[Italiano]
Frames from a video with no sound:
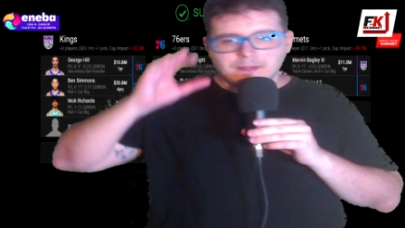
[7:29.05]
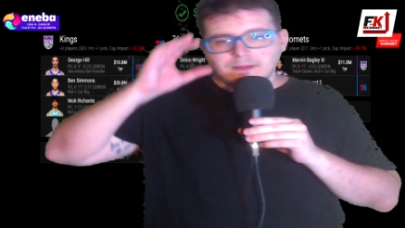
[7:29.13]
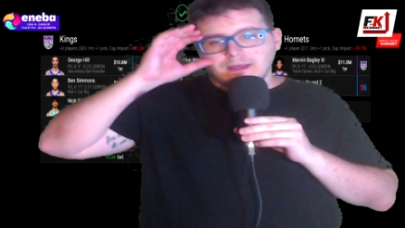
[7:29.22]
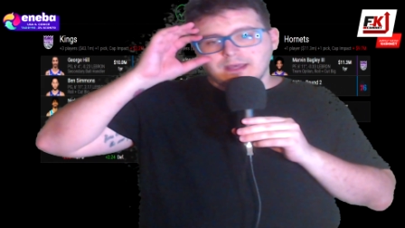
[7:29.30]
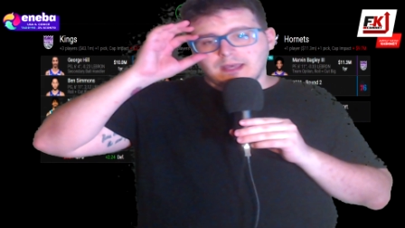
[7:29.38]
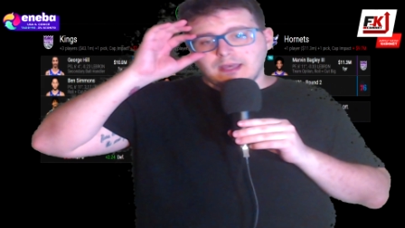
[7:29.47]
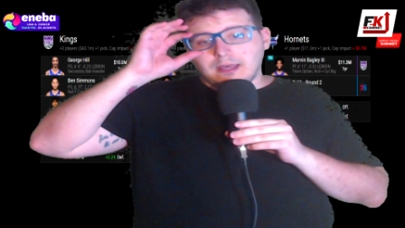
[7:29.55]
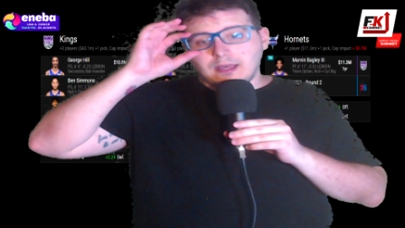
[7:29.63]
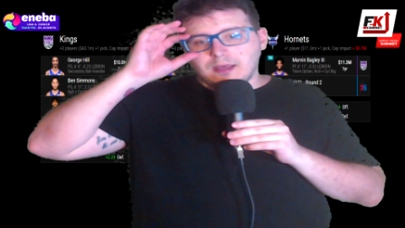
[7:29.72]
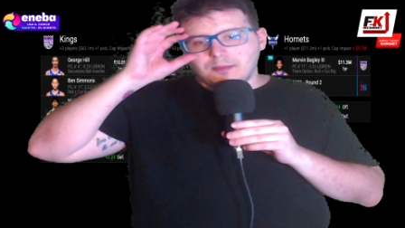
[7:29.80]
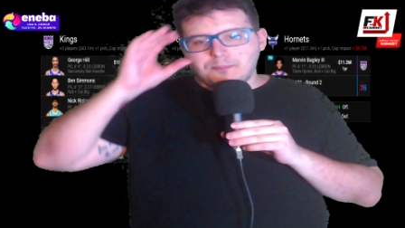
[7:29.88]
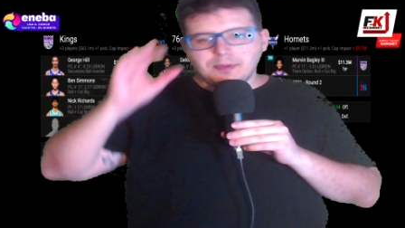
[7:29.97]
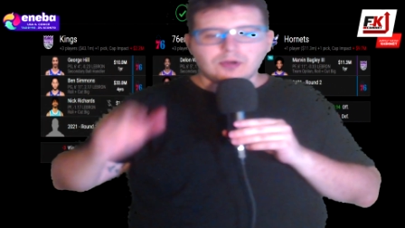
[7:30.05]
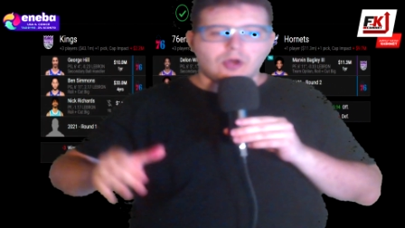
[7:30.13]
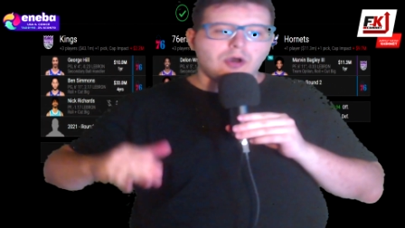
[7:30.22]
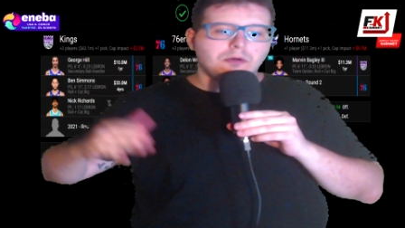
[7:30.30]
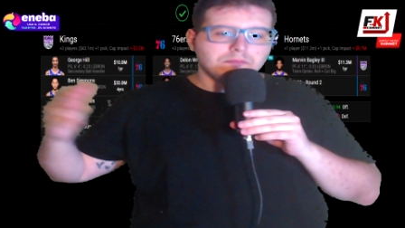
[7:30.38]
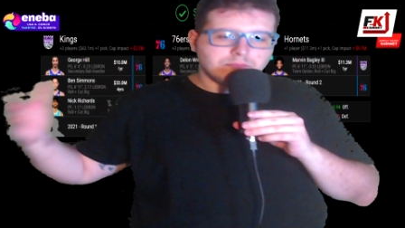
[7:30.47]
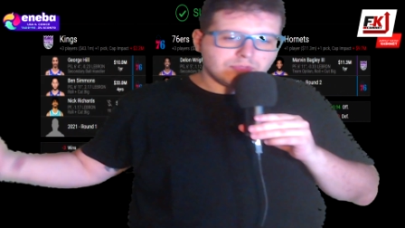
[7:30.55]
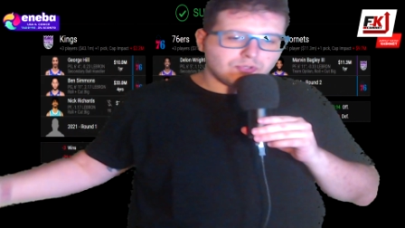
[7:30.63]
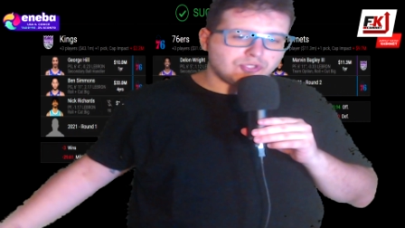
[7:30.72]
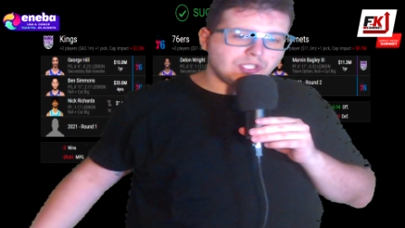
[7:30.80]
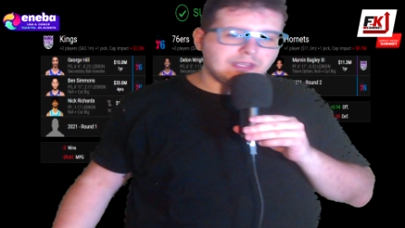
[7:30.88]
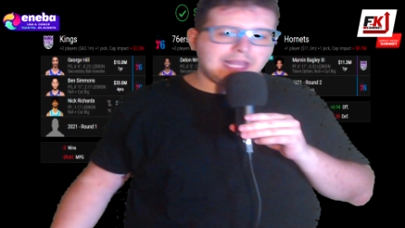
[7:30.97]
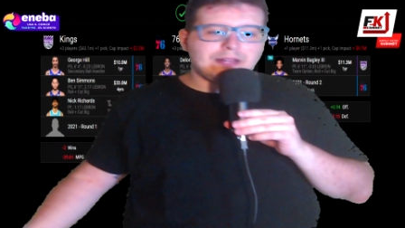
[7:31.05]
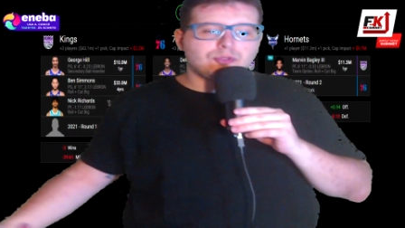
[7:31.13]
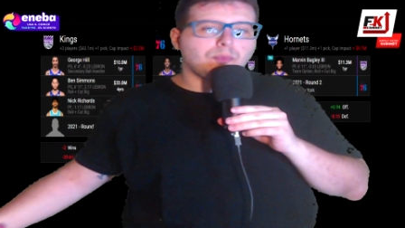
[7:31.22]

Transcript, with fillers: Eh, però così tanto